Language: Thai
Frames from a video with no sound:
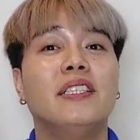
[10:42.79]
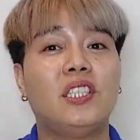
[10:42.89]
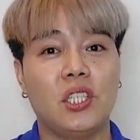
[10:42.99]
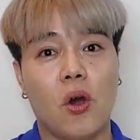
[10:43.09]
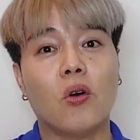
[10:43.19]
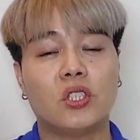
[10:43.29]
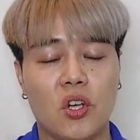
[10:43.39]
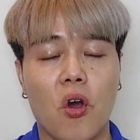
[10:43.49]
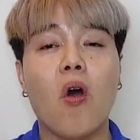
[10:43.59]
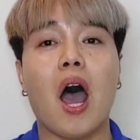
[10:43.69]
Gio
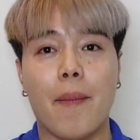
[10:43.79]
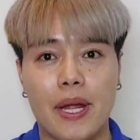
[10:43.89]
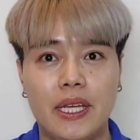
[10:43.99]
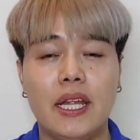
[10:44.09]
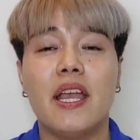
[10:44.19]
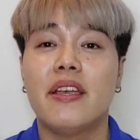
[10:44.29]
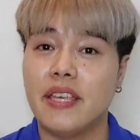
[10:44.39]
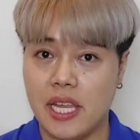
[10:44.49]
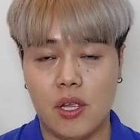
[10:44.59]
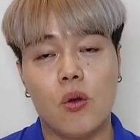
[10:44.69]
Gio Armani
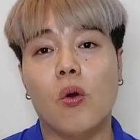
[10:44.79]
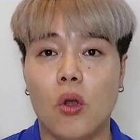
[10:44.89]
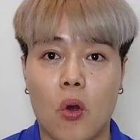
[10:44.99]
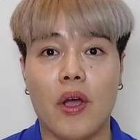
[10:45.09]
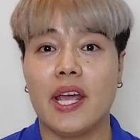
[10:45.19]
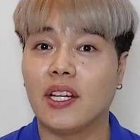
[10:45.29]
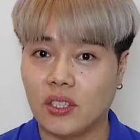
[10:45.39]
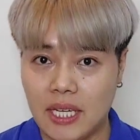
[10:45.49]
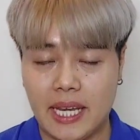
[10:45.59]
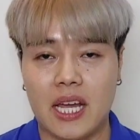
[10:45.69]
ดิตูลงเอเดอร์
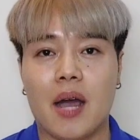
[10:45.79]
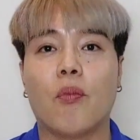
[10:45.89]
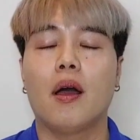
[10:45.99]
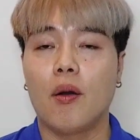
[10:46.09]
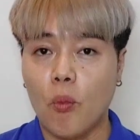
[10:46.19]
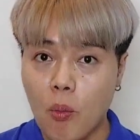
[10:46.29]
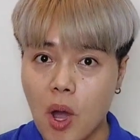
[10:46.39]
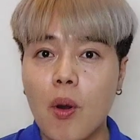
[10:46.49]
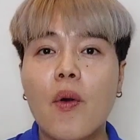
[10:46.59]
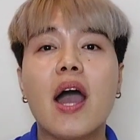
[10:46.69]
ตเลนะครับ ผม
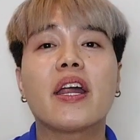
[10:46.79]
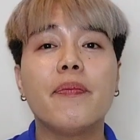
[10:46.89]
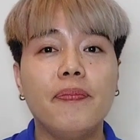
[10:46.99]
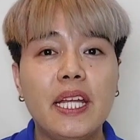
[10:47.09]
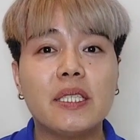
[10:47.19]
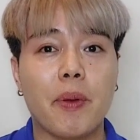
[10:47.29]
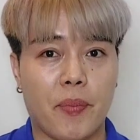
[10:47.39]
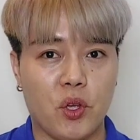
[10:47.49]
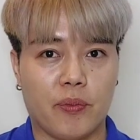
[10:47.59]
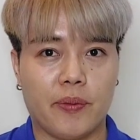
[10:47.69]
ก็หวังว่าคลิปนี้จะเป็น
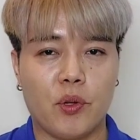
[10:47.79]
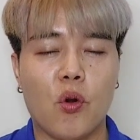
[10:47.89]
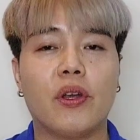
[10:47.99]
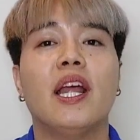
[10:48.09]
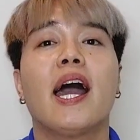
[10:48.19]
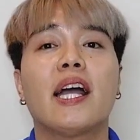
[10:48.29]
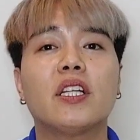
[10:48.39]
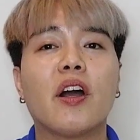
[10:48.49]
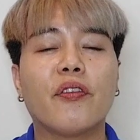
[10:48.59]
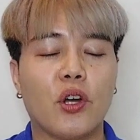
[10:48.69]
ประโยชน์กับทุกคน ให้ช
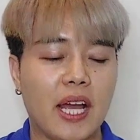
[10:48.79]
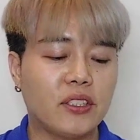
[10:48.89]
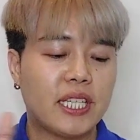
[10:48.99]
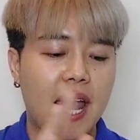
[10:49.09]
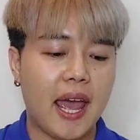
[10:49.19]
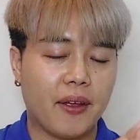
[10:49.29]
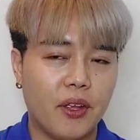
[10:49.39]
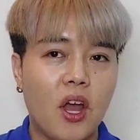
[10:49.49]
อบกดไลค์กดแชร์